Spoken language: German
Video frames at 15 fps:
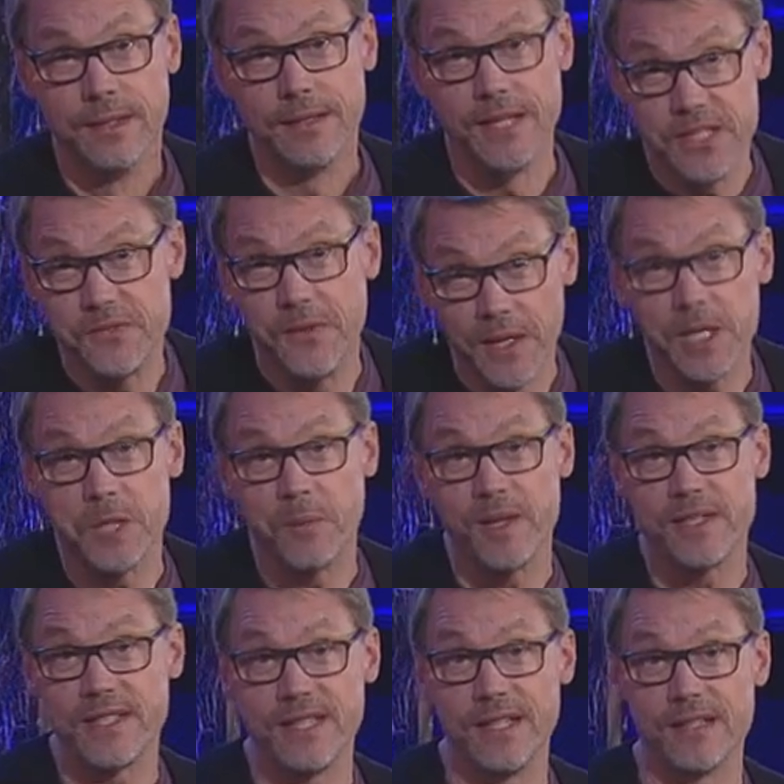Das ist wirklich
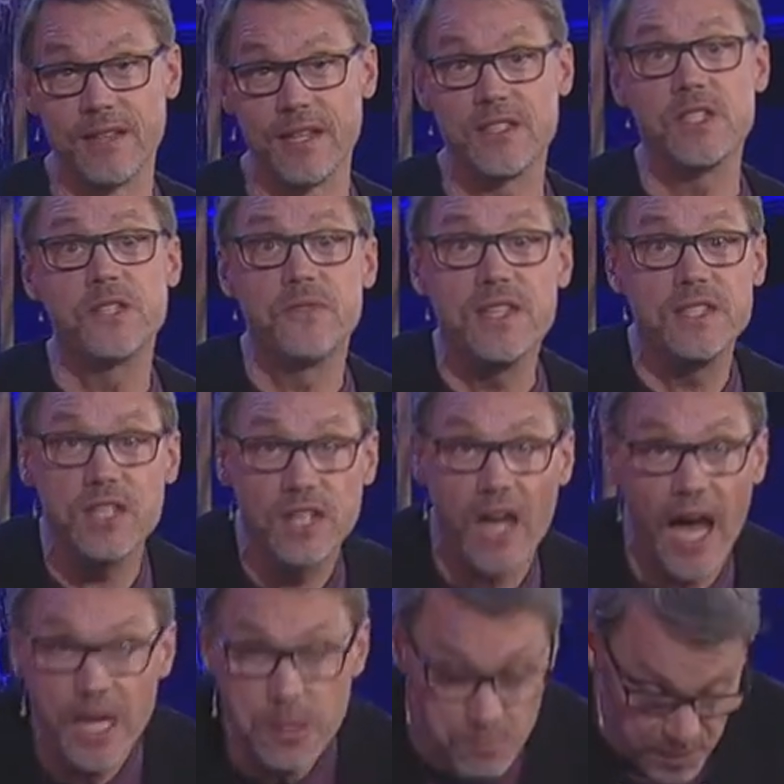passiert. Das ist wie sich
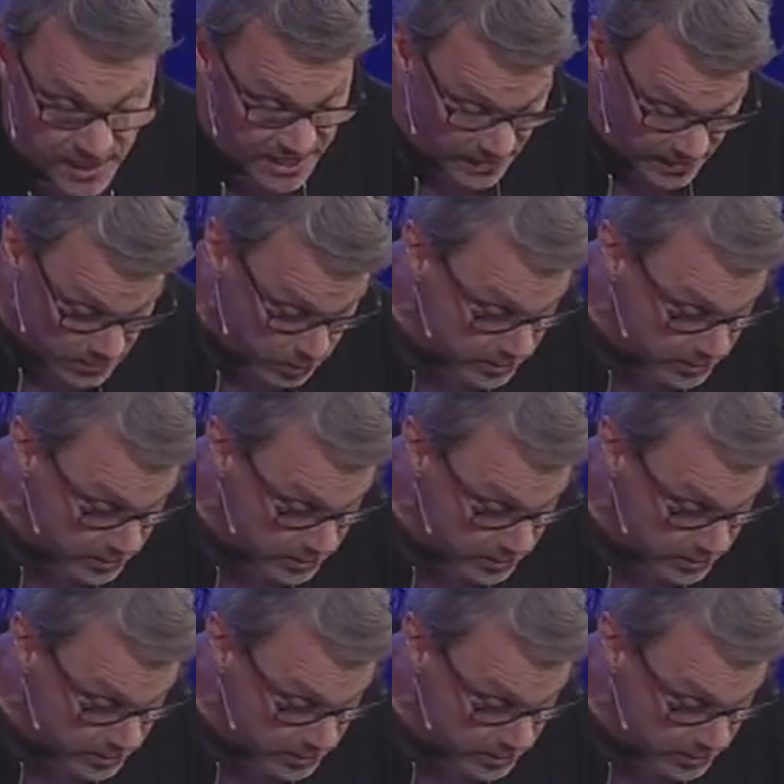einpinkeln